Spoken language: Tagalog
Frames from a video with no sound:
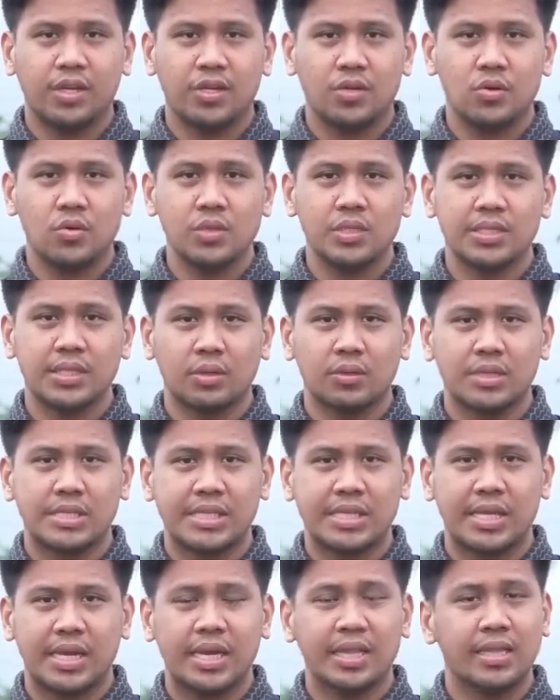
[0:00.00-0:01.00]
News, ako
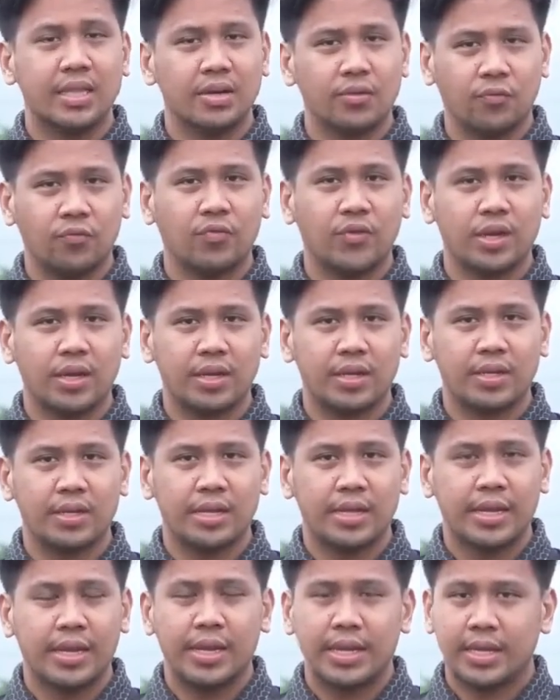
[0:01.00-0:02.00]
si Henry V.
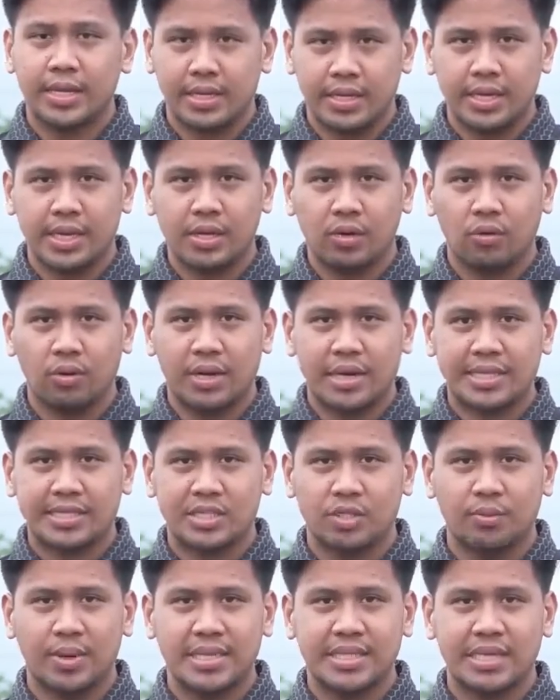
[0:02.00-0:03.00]
Nicolas.
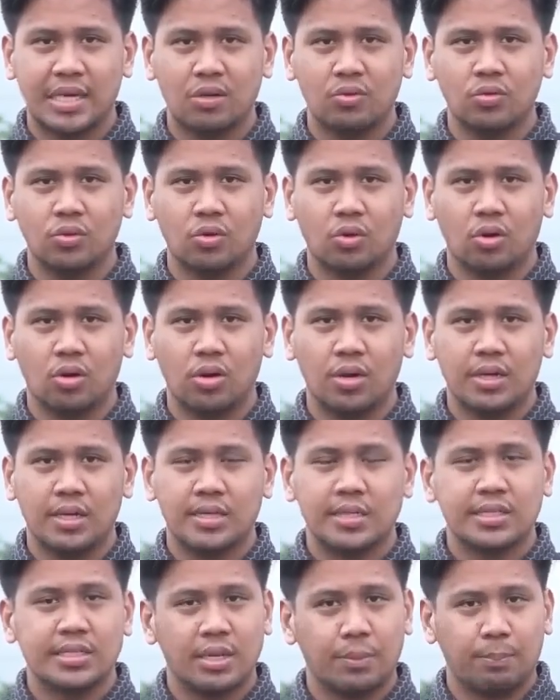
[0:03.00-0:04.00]
Sumasaludo
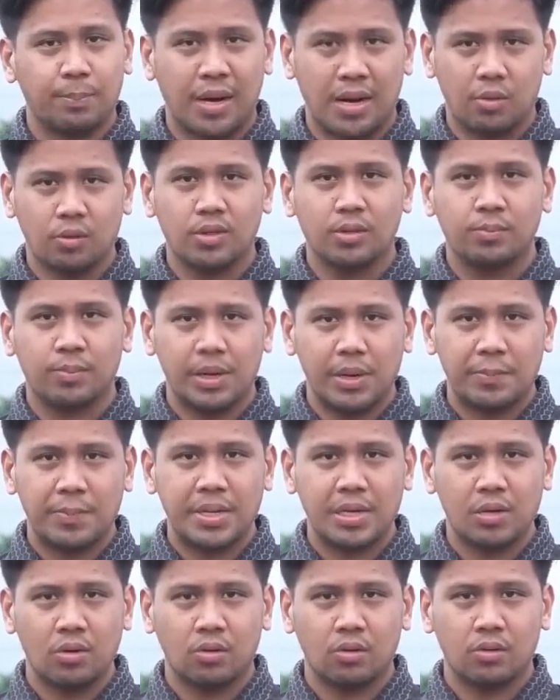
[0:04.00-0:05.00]
sa bawat Pilipino.